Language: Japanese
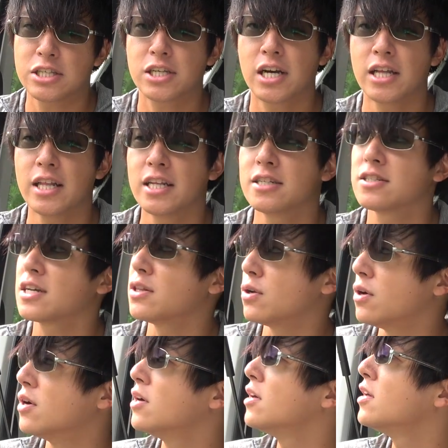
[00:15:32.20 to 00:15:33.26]
な時間なんですけ
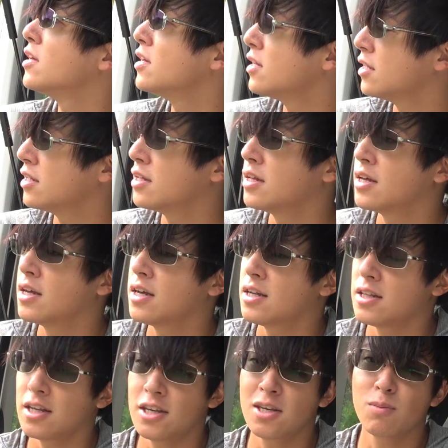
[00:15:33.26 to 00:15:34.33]
ど
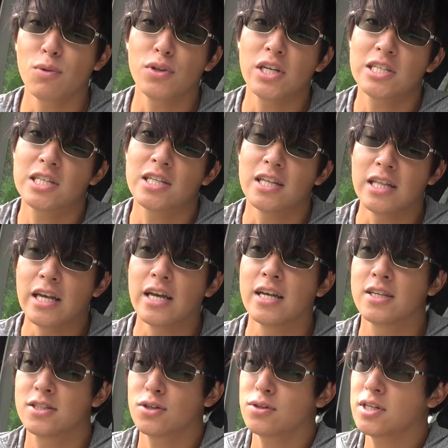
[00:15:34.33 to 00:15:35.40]
で日も出ててね
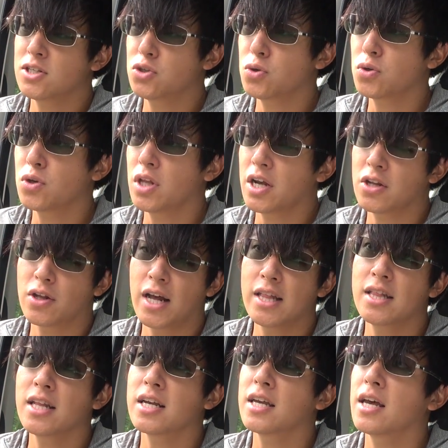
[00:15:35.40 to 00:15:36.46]
そんな状況だけどあ
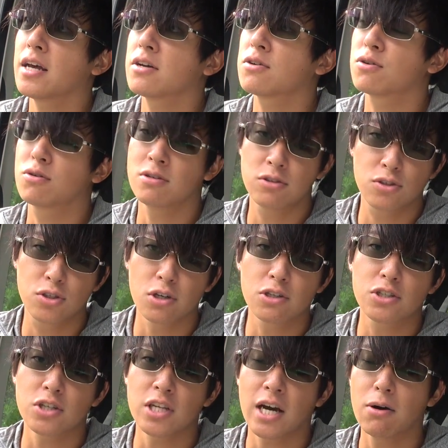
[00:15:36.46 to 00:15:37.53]
んだけぐっちょ
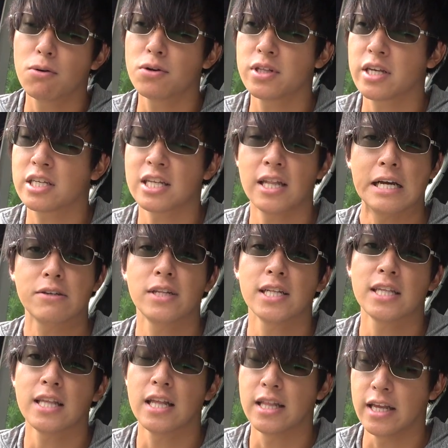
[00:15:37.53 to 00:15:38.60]
ぐちょに青子で汚くなっ
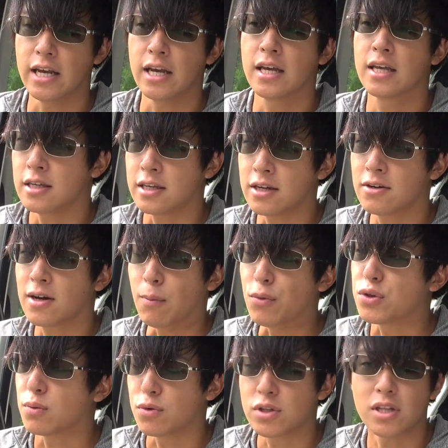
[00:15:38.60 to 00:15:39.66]
てたんでいけるか
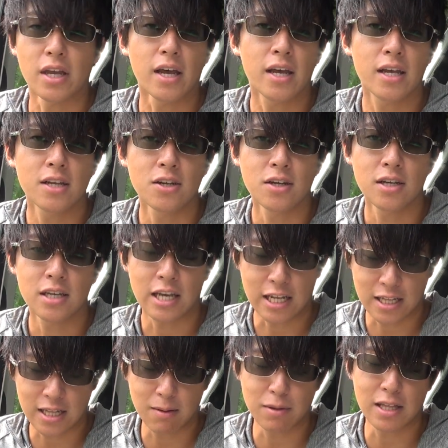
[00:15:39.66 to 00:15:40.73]
もと思って
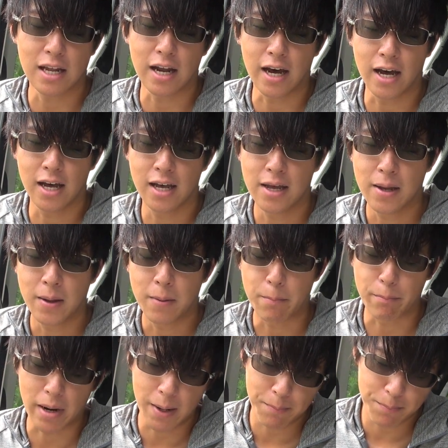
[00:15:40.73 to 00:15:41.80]
やってみたら
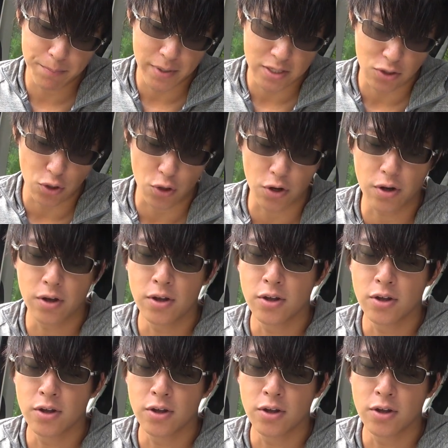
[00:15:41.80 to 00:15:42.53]
まんまと